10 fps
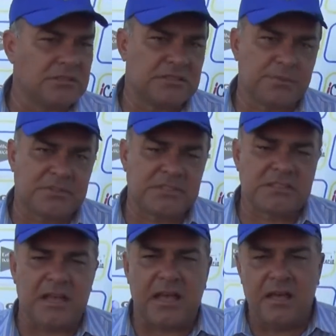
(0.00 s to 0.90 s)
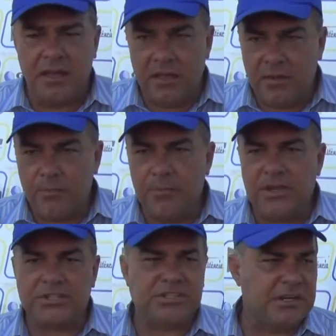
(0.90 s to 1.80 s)
isso se precisar
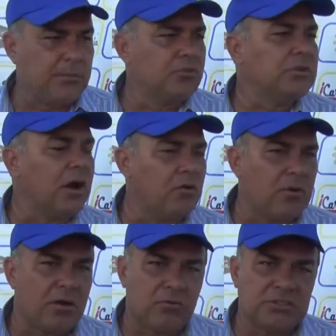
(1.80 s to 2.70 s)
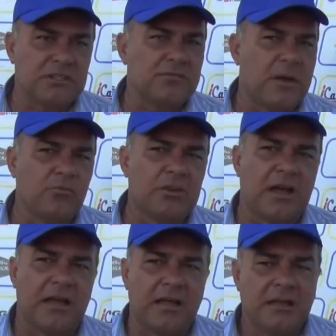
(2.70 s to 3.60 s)
mexer, mudar alguma coisa, a gente vai
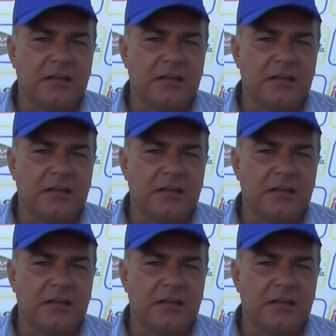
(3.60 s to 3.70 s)
mudar.